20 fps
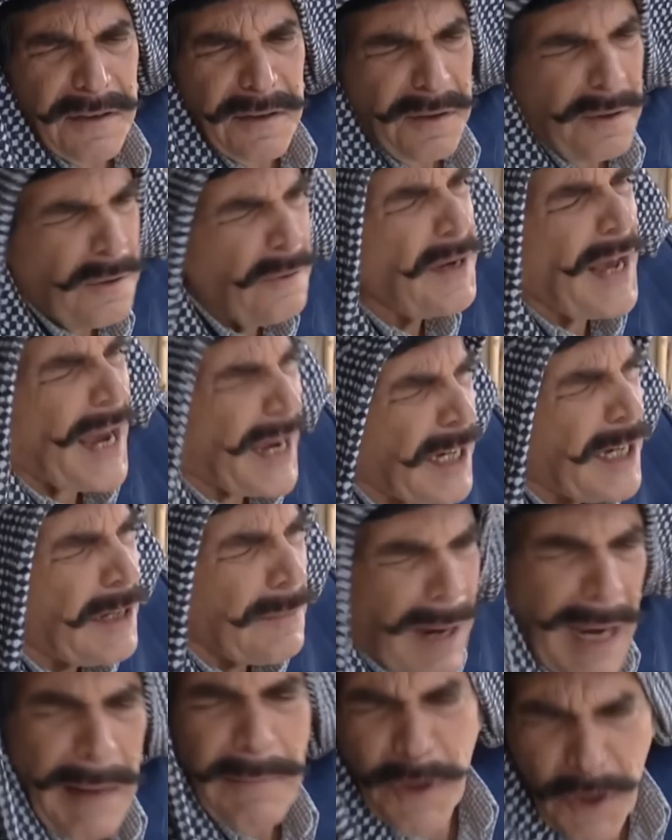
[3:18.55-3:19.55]
ونعيم
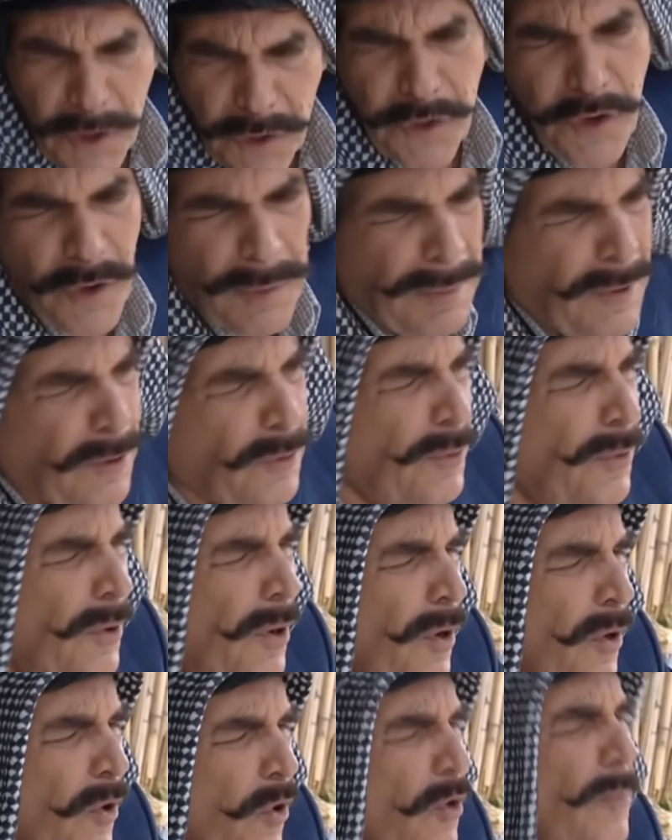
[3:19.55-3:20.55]
عم نخطب له
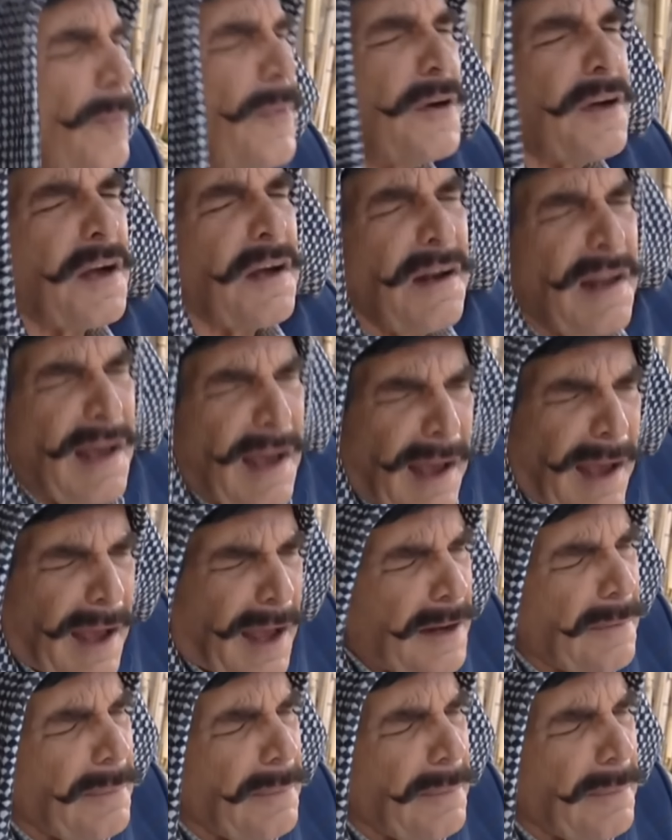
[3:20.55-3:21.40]
ومقلاد